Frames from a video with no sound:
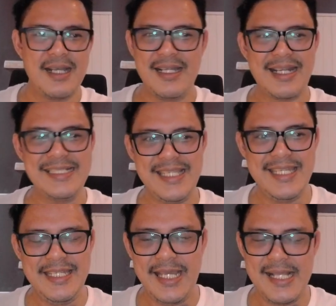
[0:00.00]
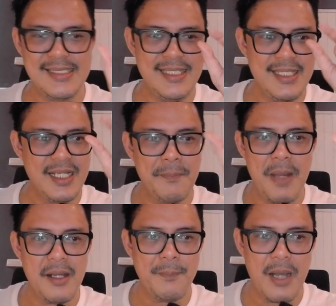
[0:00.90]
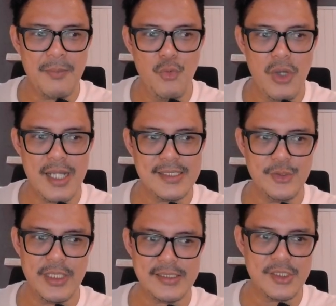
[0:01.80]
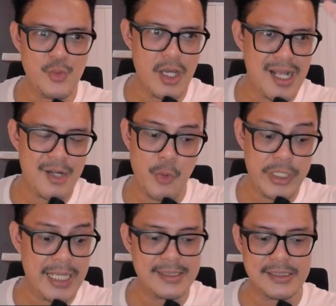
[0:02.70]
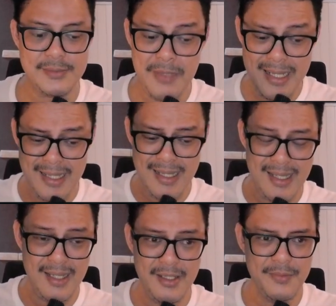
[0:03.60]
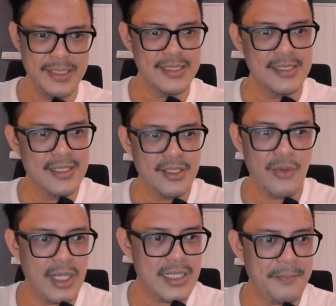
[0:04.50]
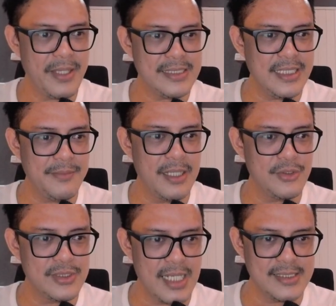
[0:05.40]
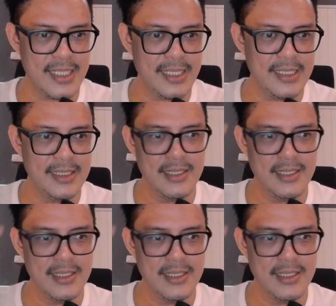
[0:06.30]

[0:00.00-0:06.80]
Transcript: Rasanya dikasih kembang-kembang bunga di situ guys, ya, suara harmoni atas gue gak nyampe guys tinggi banget tuh Sang J kayaknya